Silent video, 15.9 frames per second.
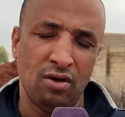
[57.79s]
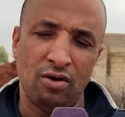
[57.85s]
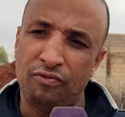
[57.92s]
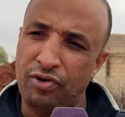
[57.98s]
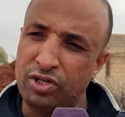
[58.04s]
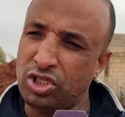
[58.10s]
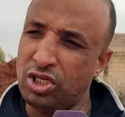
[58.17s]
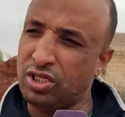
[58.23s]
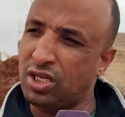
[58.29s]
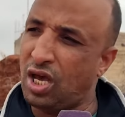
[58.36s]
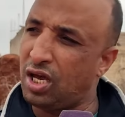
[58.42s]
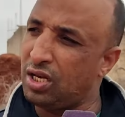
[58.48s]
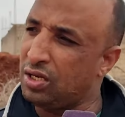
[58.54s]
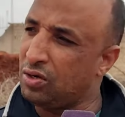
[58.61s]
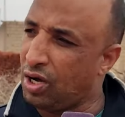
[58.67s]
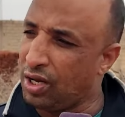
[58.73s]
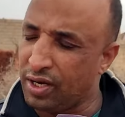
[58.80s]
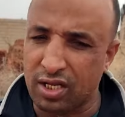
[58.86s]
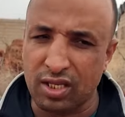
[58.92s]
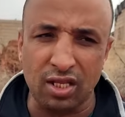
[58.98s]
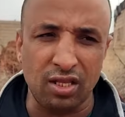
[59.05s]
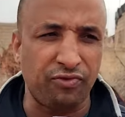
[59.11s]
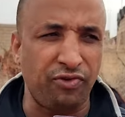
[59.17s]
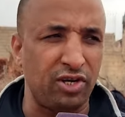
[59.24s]
فاش اعتقلني واحد النهار
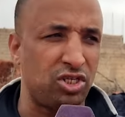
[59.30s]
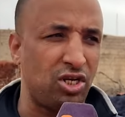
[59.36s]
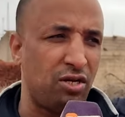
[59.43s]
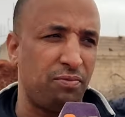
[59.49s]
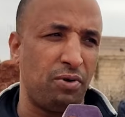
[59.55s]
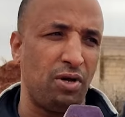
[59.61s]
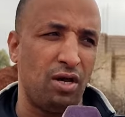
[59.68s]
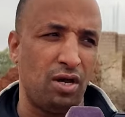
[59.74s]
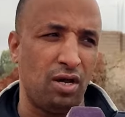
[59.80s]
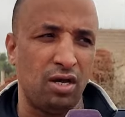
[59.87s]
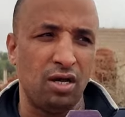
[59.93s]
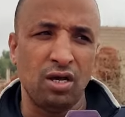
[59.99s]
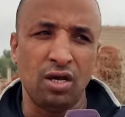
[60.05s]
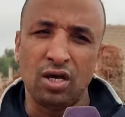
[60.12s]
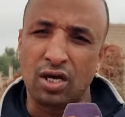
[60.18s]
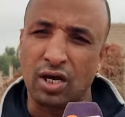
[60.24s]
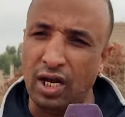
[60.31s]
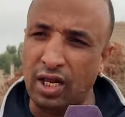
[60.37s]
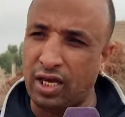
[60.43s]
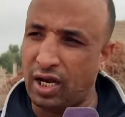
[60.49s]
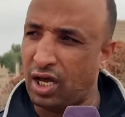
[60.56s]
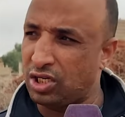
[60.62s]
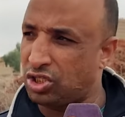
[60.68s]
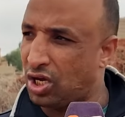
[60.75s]
تنتفاجئ ب قال لك
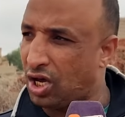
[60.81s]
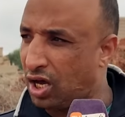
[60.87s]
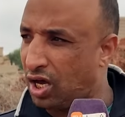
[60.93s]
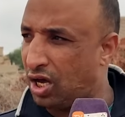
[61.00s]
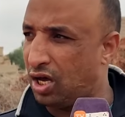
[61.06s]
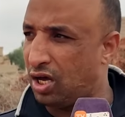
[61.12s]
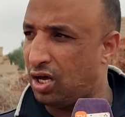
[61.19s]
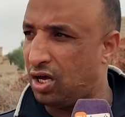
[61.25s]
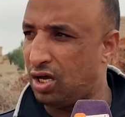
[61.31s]
راه جا